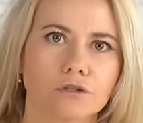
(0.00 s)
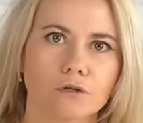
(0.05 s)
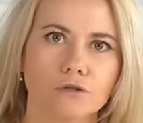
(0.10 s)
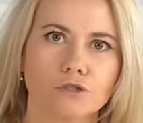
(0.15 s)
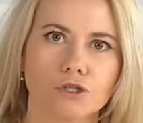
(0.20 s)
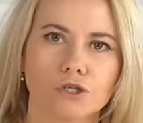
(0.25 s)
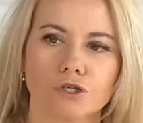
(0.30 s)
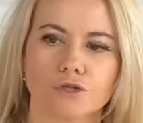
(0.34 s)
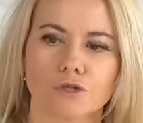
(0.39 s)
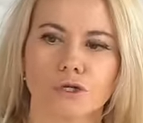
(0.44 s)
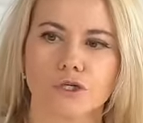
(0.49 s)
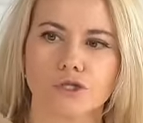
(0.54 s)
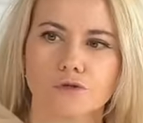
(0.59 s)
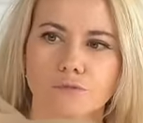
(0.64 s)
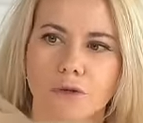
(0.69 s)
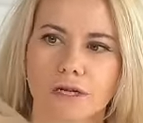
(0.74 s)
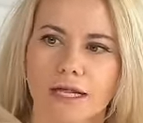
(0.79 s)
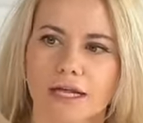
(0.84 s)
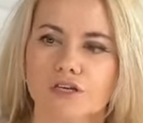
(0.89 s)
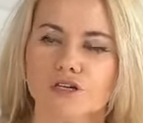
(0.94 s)
troszeczkę
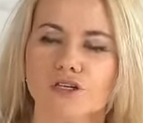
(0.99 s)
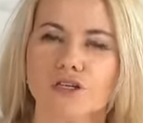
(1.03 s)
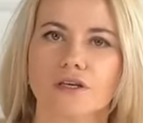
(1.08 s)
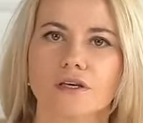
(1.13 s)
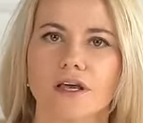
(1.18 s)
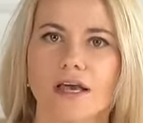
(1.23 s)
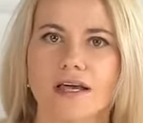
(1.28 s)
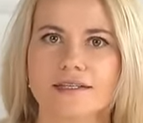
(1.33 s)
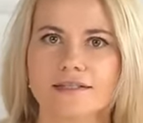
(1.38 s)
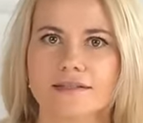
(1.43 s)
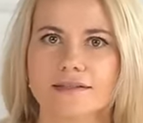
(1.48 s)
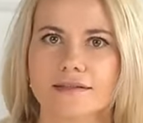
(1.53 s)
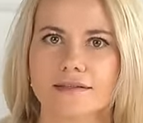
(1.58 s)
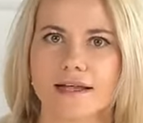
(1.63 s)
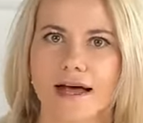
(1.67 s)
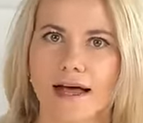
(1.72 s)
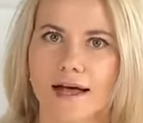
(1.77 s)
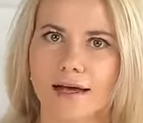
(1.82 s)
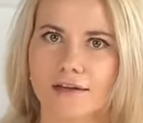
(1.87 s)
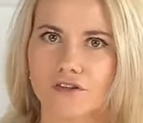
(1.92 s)
szpileczki, jest
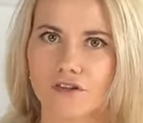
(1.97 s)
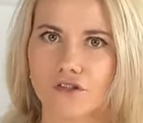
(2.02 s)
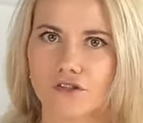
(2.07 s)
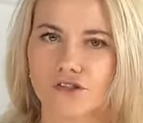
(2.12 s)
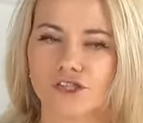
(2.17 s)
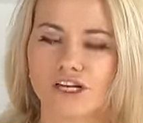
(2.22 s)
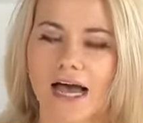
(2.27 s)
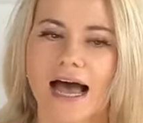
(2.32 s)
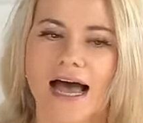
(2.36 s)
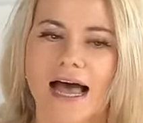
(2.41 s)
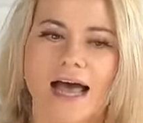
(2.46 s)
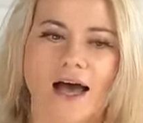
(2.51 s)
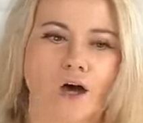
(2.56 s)
ta niższa.